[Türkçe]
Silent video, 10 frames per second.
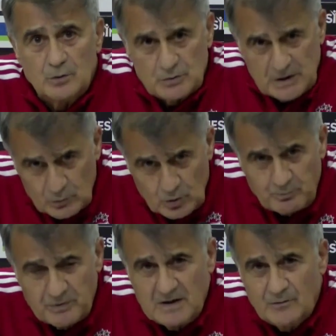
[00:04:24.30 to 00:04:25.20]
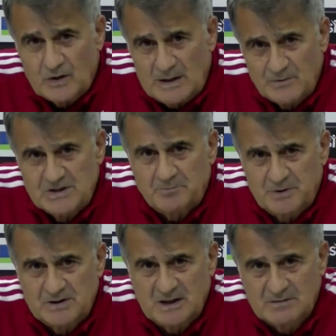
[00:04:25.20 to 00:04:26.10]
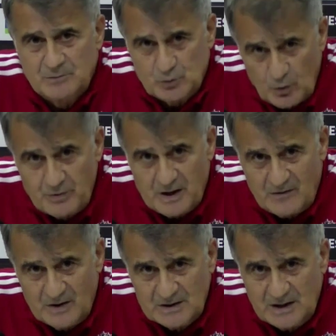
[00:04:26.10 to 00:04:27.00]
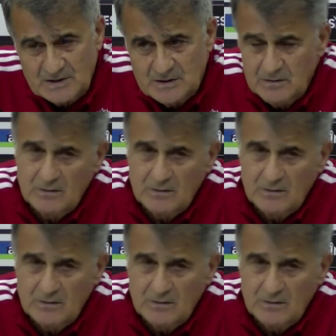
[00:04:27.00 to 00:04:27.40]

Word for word: yüksek toplara vurabilecek bir takımız. O bir avantaj.